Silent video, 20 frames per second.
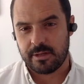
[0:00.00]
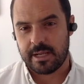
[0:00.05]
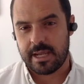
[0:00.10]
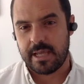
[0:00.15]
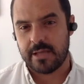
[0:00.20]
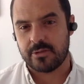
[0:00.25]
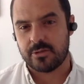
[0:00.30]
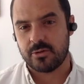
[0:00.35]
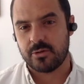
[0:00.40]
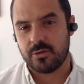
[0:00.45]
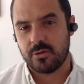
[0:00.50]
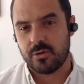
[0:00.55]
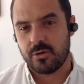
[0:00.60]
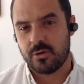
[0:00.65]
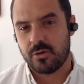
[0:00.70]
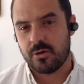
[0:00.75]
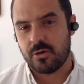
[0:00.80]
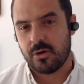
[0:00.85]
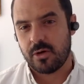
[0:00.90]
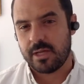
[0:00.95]
que eso
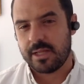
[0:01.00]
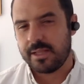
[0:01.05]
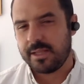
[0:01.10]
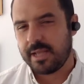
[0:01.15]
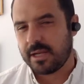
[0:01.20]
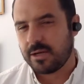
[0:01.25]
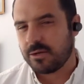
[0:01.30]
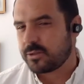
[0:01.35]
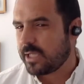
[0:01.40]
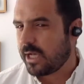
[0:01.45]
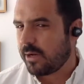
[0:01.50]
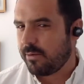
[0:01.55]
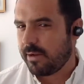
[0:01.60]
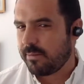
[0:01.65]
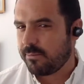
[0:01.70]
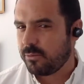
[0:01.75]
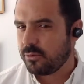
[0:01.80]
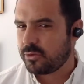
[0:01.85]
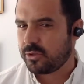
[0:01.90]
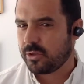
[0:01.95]
no, hoy en día no se habla
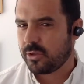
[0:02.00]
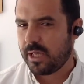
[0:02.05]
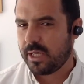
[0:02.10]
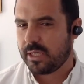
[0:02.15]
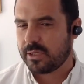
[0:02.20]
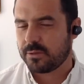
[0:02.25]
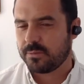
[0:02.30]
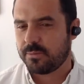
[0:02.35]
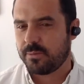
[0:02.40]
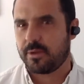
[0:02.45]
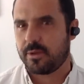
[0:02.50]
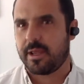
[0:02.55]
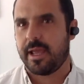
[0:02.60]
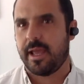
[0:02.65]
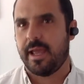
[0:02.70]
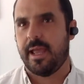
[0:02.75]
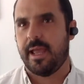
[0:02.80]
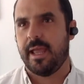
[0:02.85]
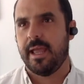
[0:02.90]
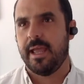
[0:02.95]
mucho de eso
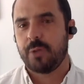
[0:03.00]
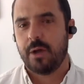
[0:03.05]
porque